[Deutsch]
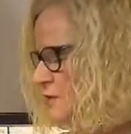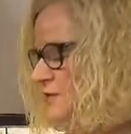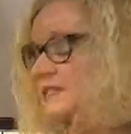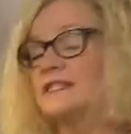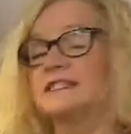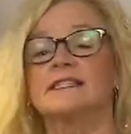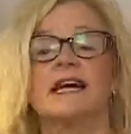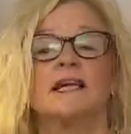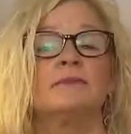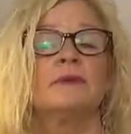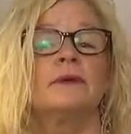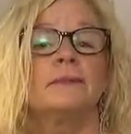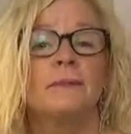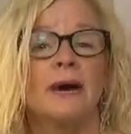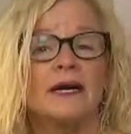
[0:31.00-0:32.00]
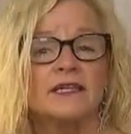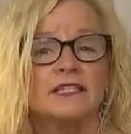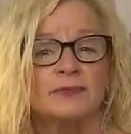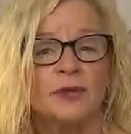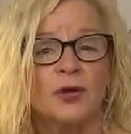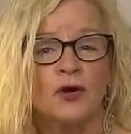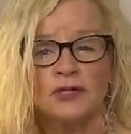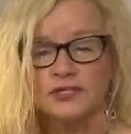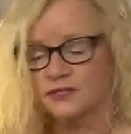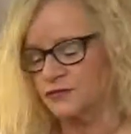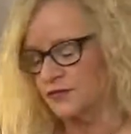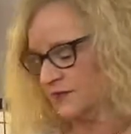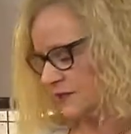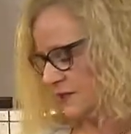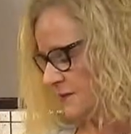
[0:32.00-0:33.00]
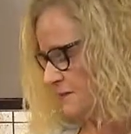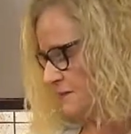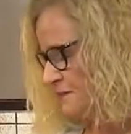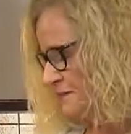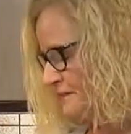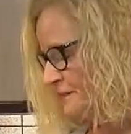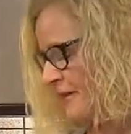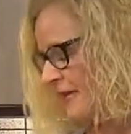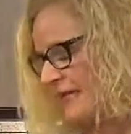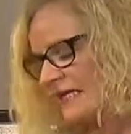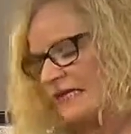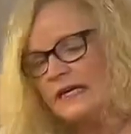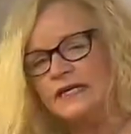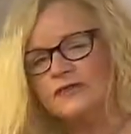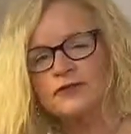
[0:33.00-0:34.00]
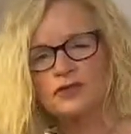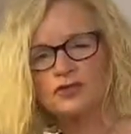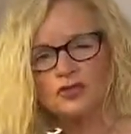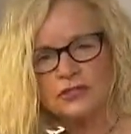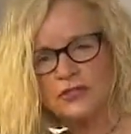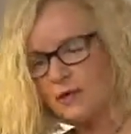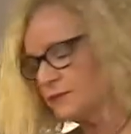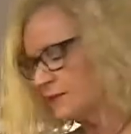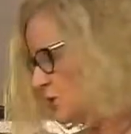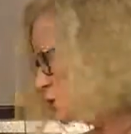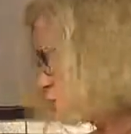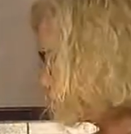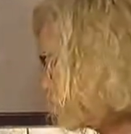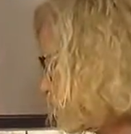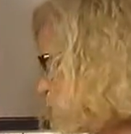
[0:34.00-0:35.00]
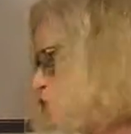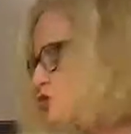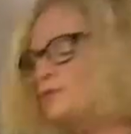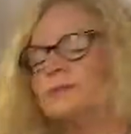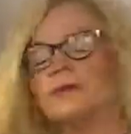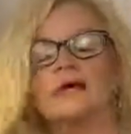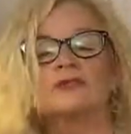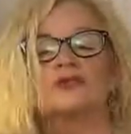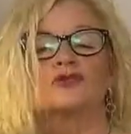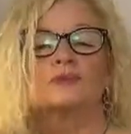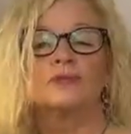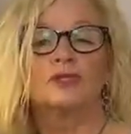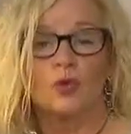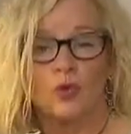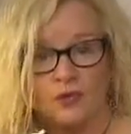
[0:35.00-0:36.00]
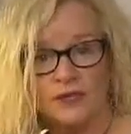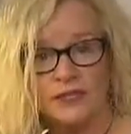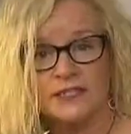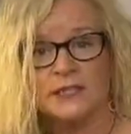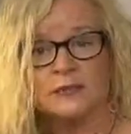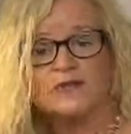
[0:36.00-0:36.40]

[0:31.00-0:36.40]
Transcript: und deshalb mache ich mir heute Fritten. Fritteuse habe ich auch schon ausgepackt und mit hochwertigem